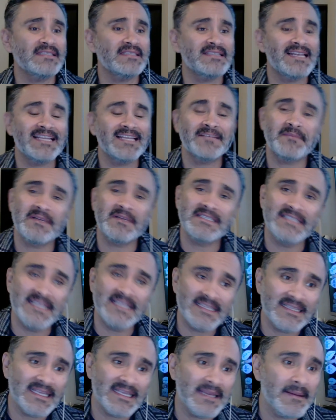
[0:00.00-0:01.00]
del
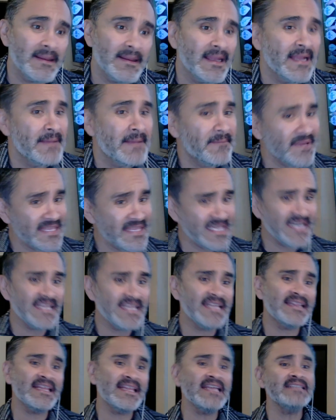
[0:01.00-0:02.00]
expresidente Peña
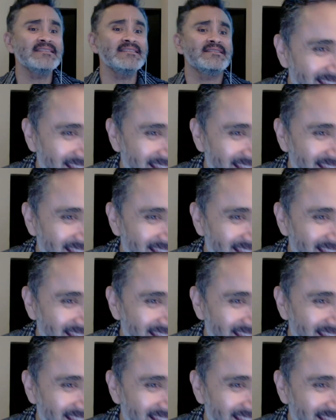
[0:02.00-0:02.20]
Nietín.